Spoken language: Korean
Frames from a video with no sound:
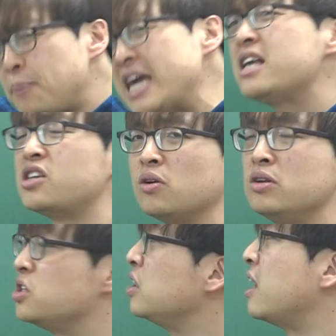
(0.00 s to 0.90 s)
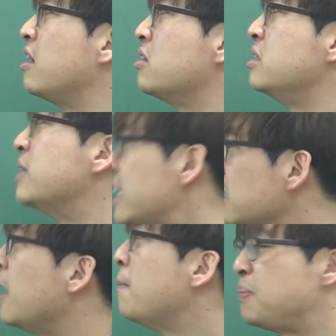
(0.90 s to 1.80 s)
비적응적이 될 것입니다.
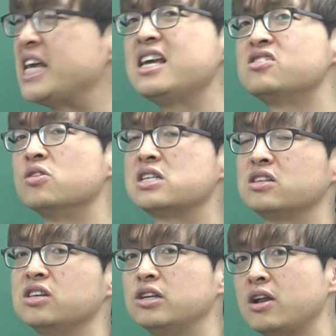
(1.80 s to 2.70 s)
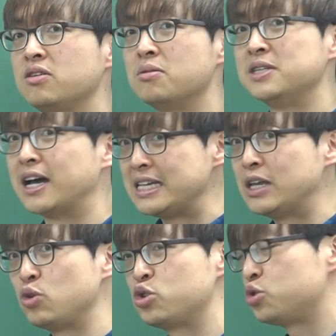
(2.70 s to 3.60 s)
즉 비정상적이 될 겁니다.
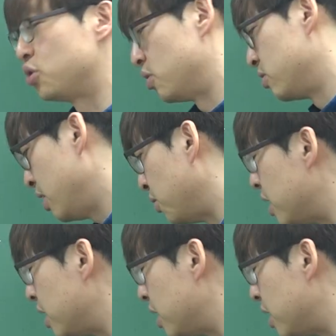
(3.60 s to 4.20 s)
이해됐죠? 그래요.